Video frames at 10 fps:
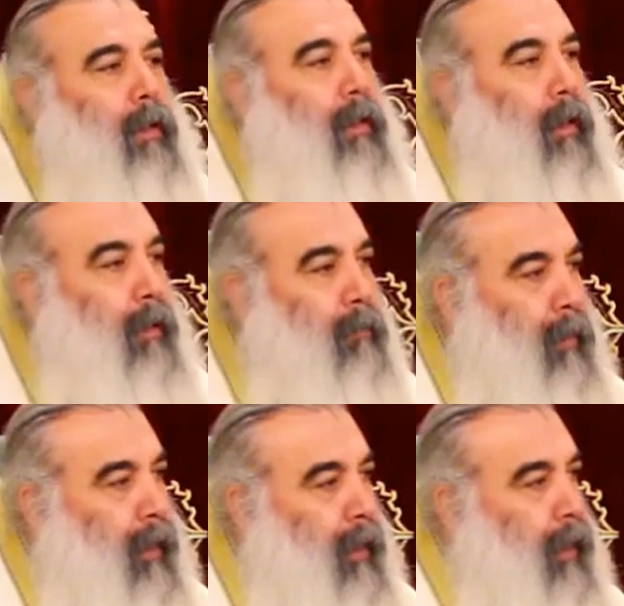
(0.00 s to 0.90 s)

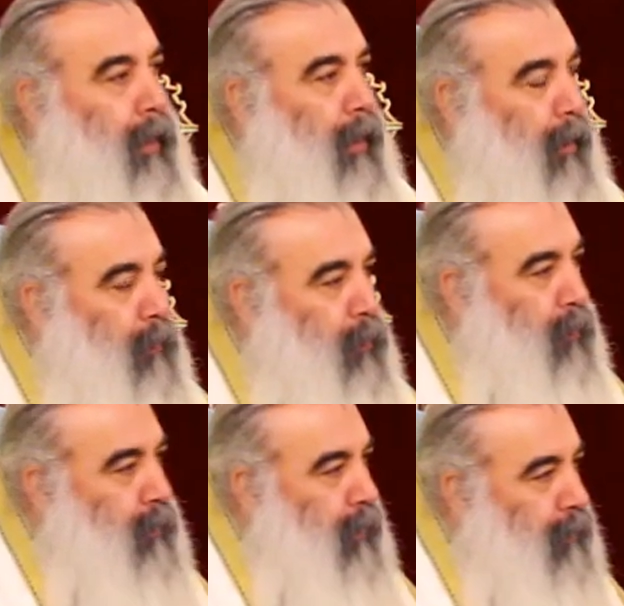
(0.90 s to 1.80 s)
ينبغي ان
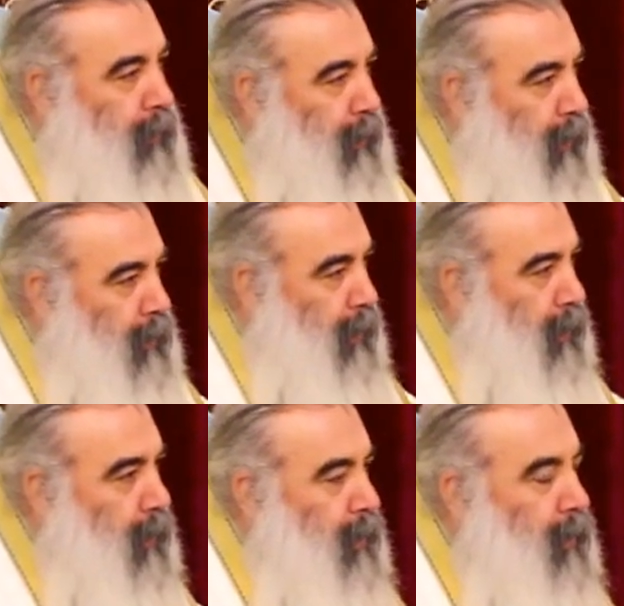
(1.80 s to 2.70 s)
امكث في
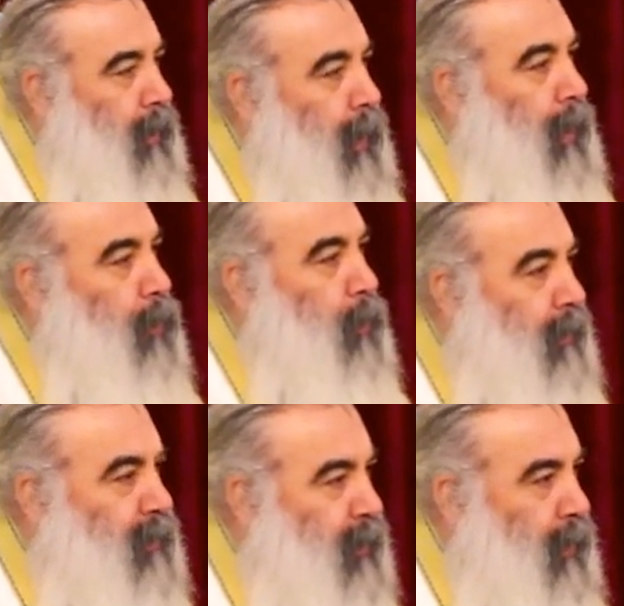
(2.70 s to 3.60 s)
بيتك قال له
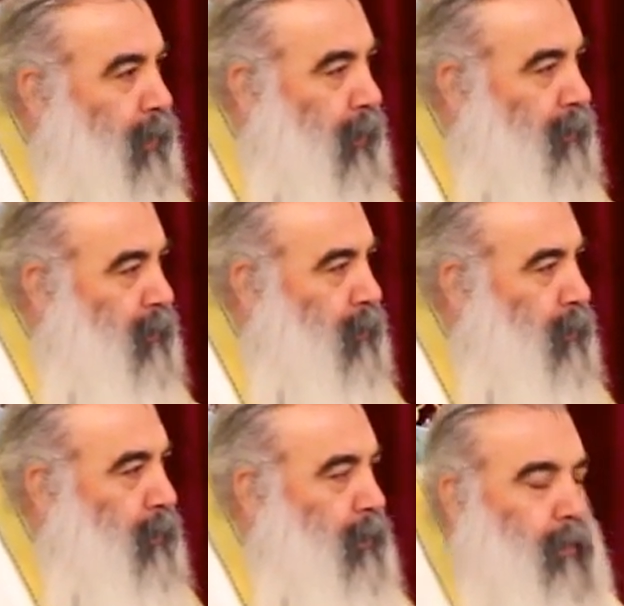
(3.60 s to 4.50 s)
اسرع
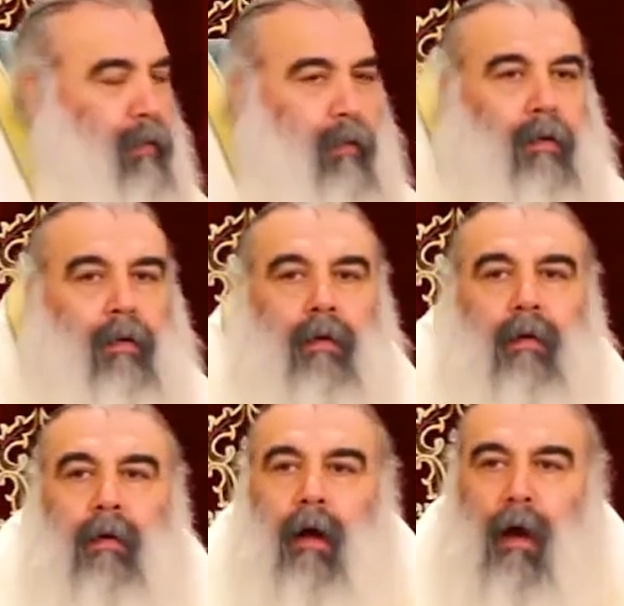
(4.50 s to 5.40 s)
وانزل
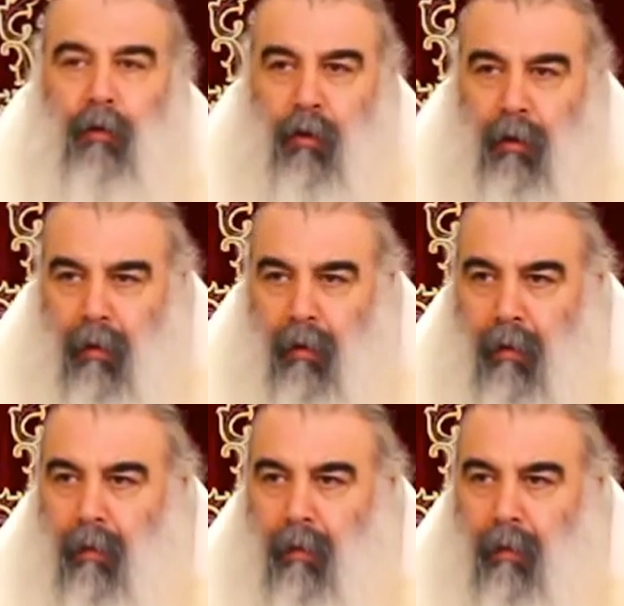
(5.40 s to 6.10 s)
عجل